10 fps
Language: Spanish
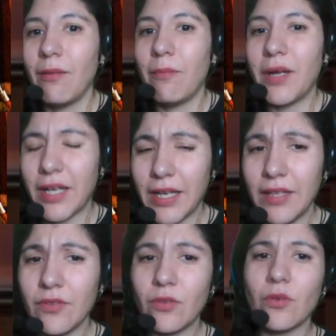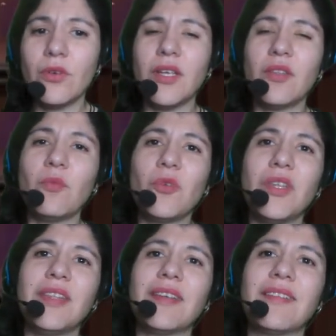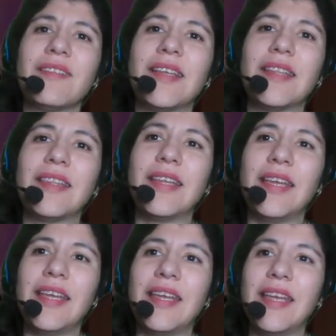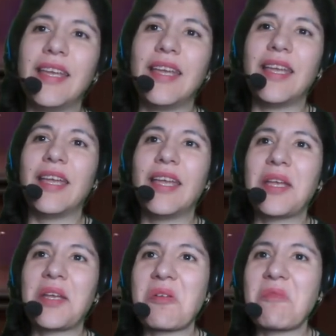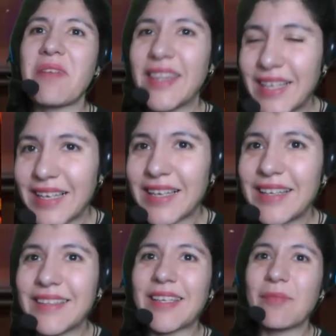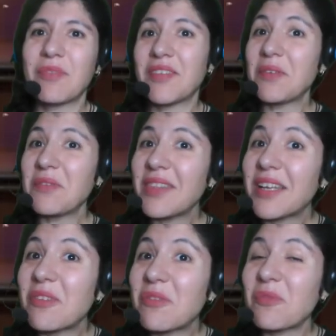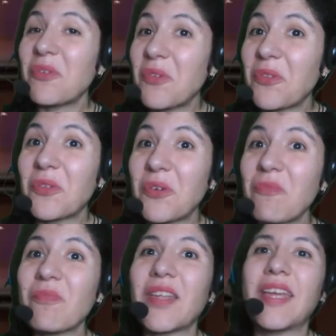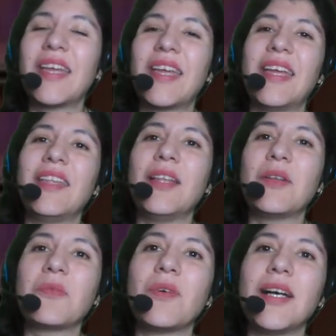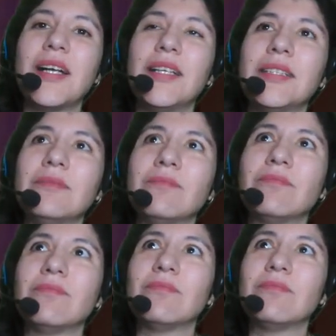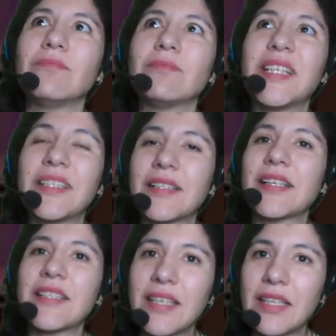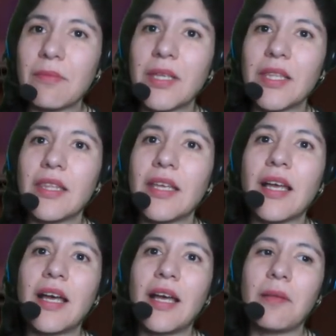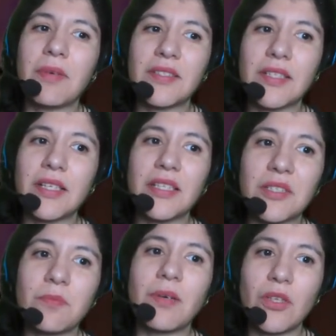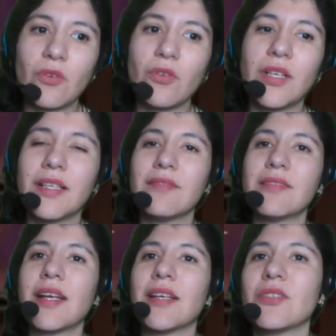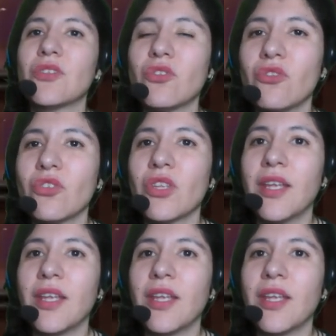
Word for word: Para esto es muy interesante eh, comentarles que pues tiene un trasfondo en el cual Desgraciadamente, al pasar en español esta canción